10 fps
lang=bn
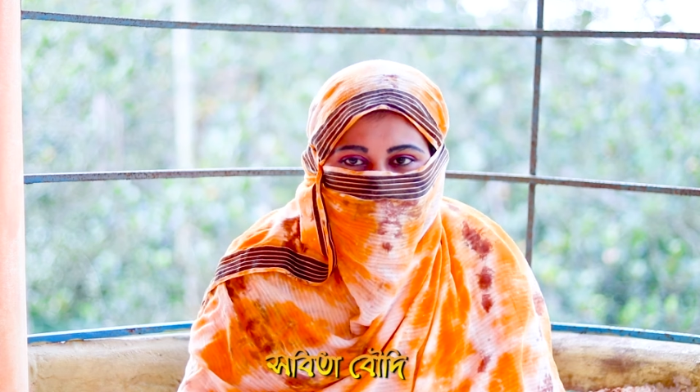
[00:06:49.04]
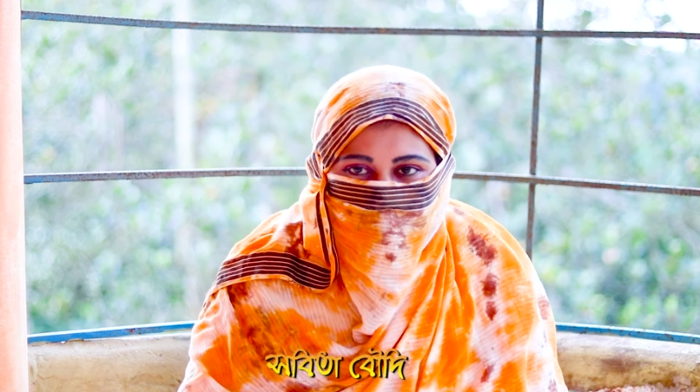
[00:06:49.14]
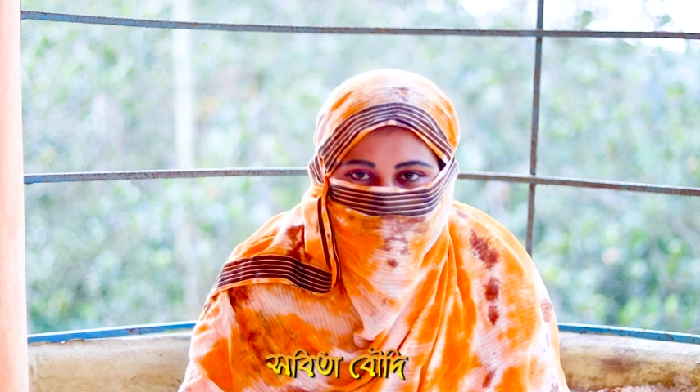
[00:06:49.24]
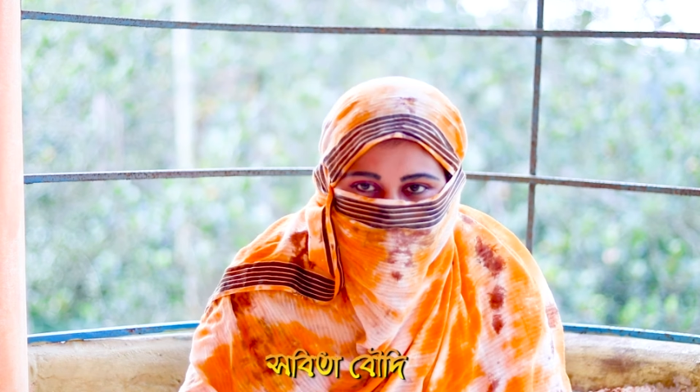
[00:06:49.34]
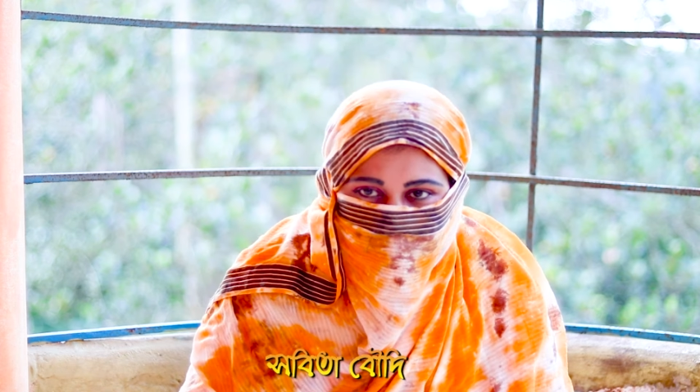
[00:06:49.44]
দেখা
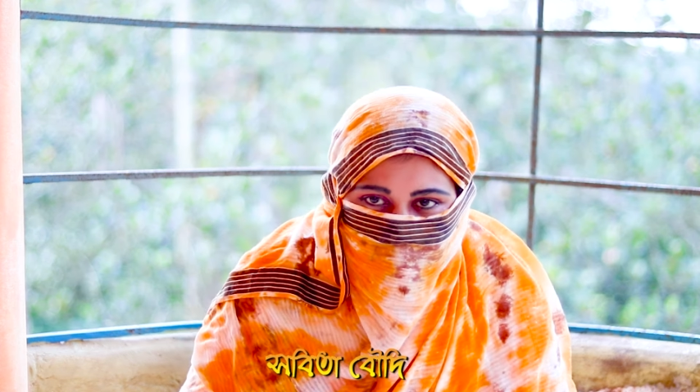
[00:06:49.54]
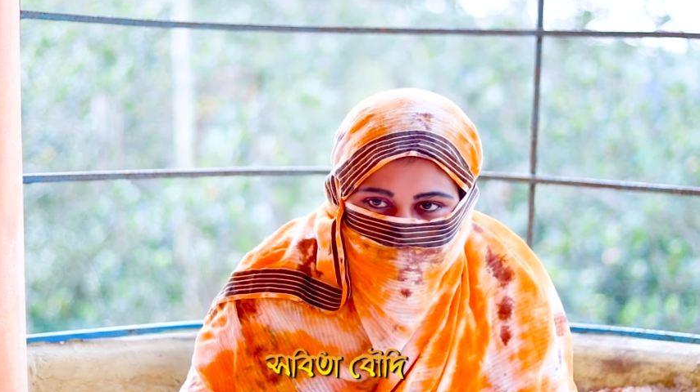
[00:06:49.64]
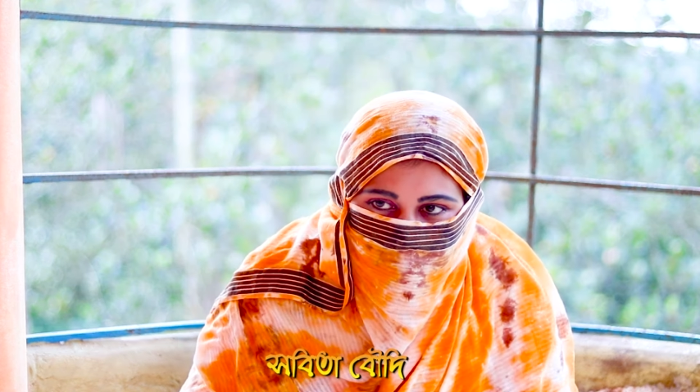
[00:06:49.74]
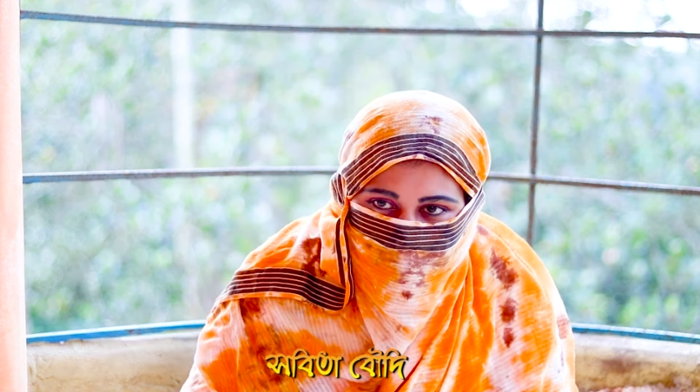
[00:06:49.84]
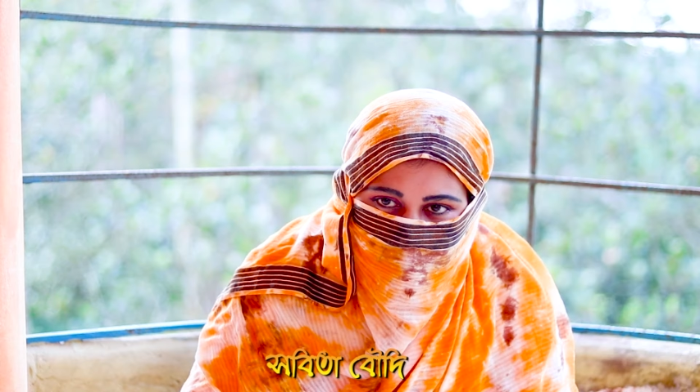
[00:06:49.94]
গেছে
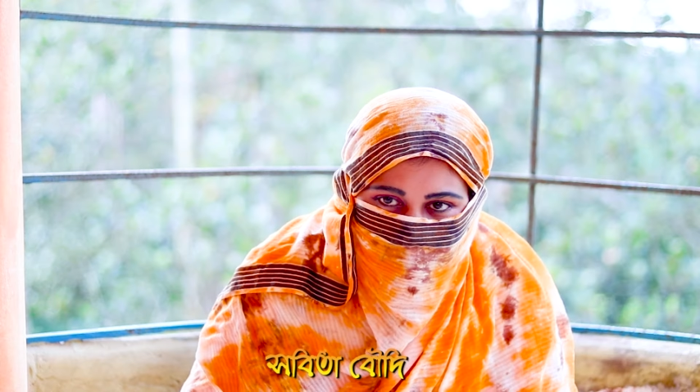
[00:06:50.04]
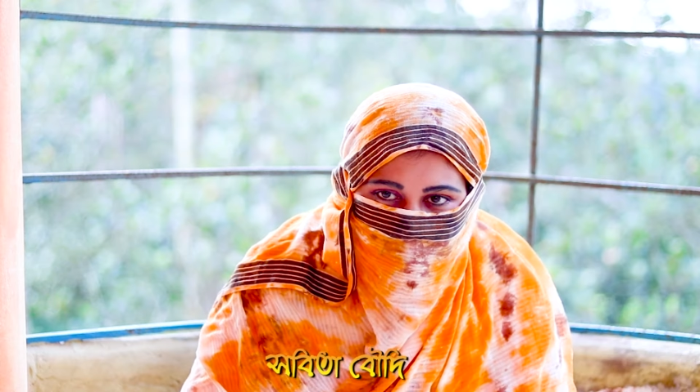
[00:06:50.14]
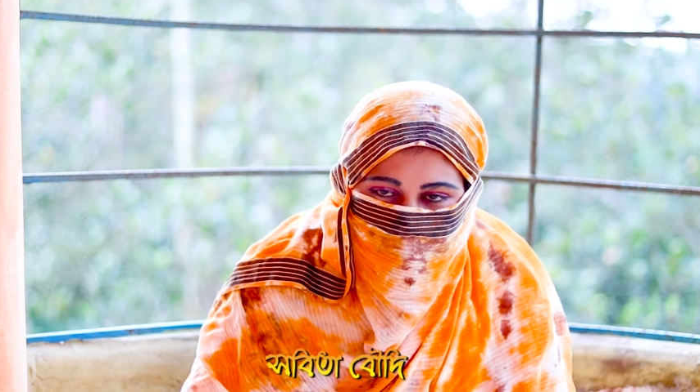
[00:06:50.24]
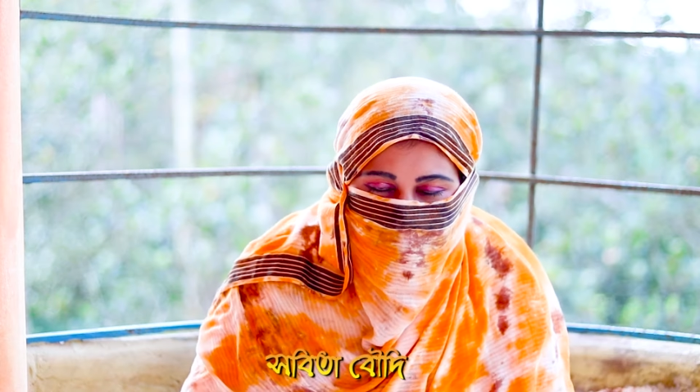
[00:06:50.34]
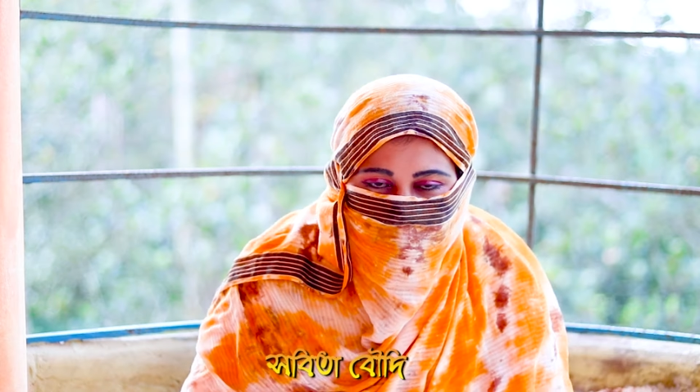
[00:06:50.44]
আমি আমার
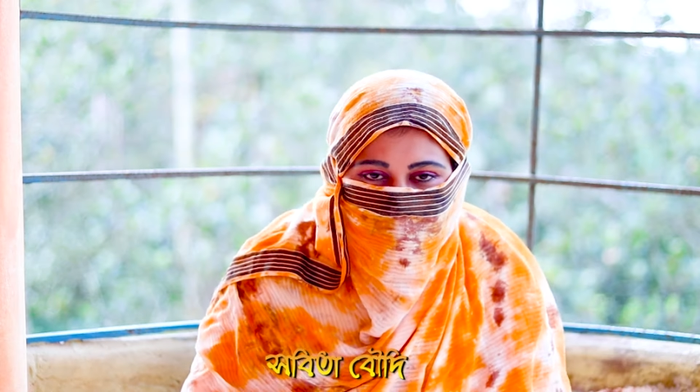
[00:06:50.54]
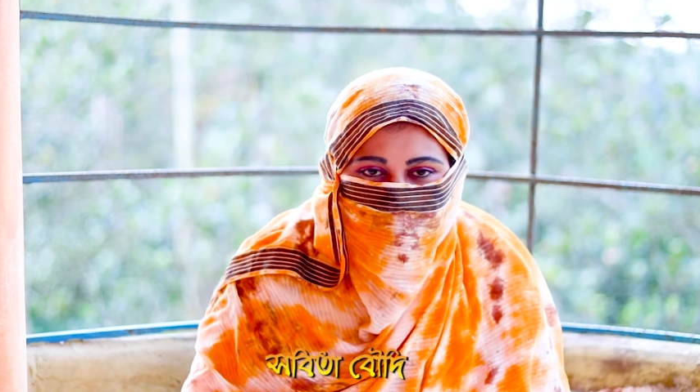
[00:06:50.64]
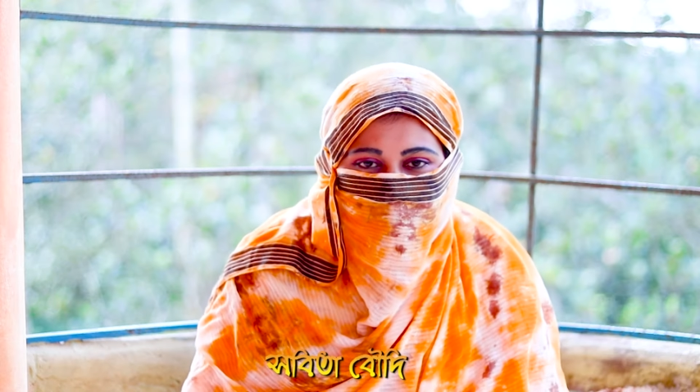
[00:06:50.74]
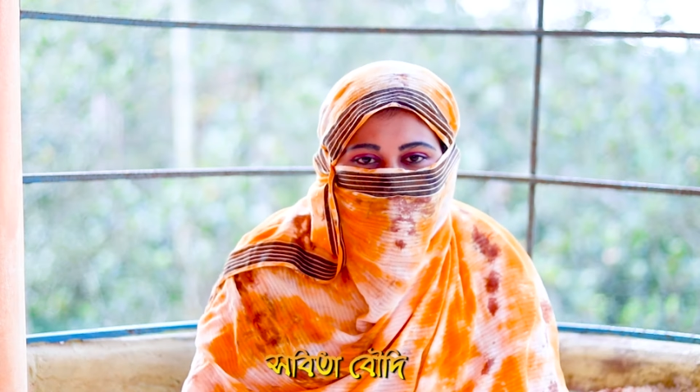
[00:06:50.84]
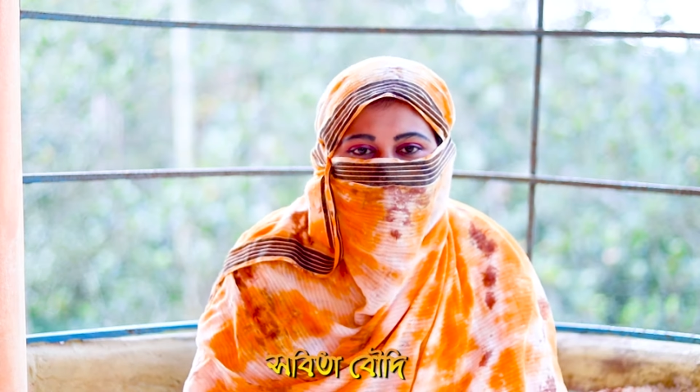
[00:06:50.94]
বাবার
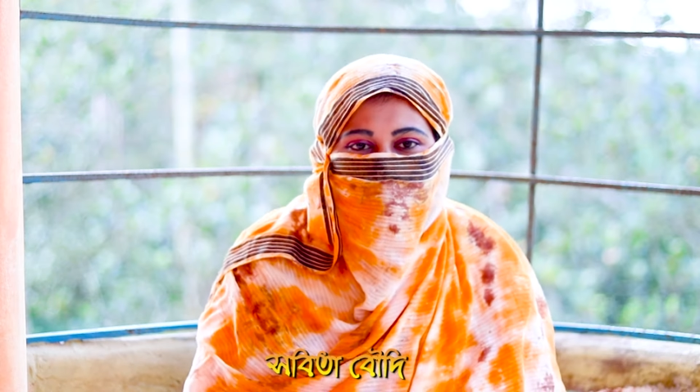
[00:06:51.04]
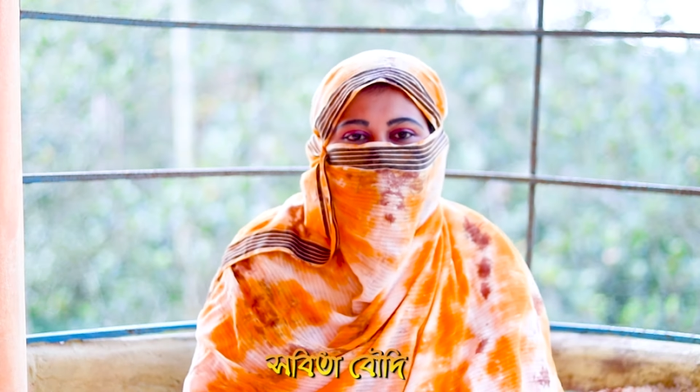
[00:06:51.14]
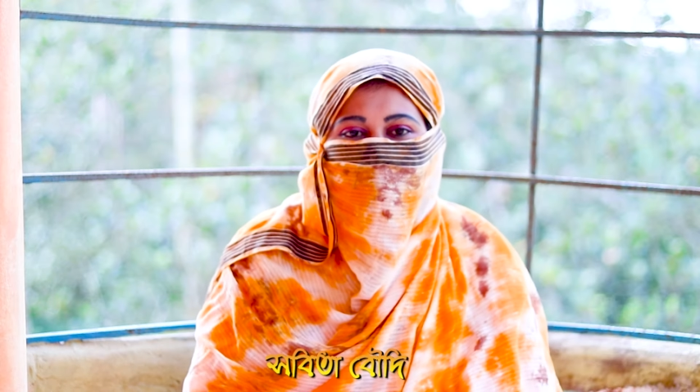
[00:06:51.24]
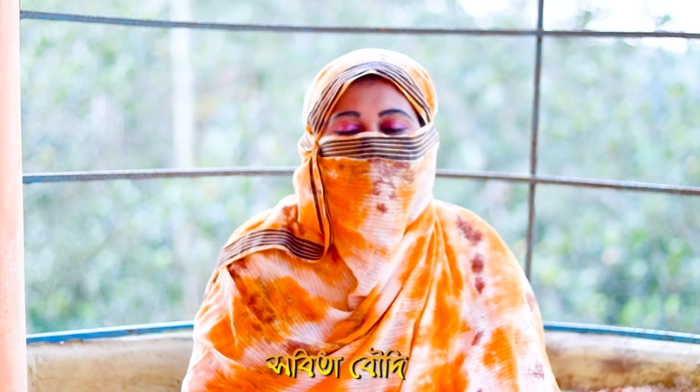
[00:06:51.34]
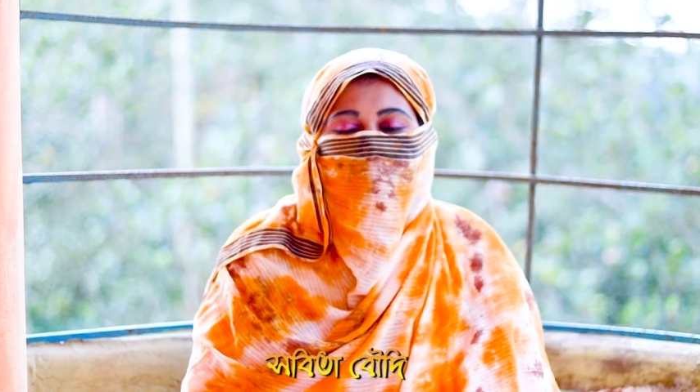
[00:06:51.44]
বাড়িতে থাকি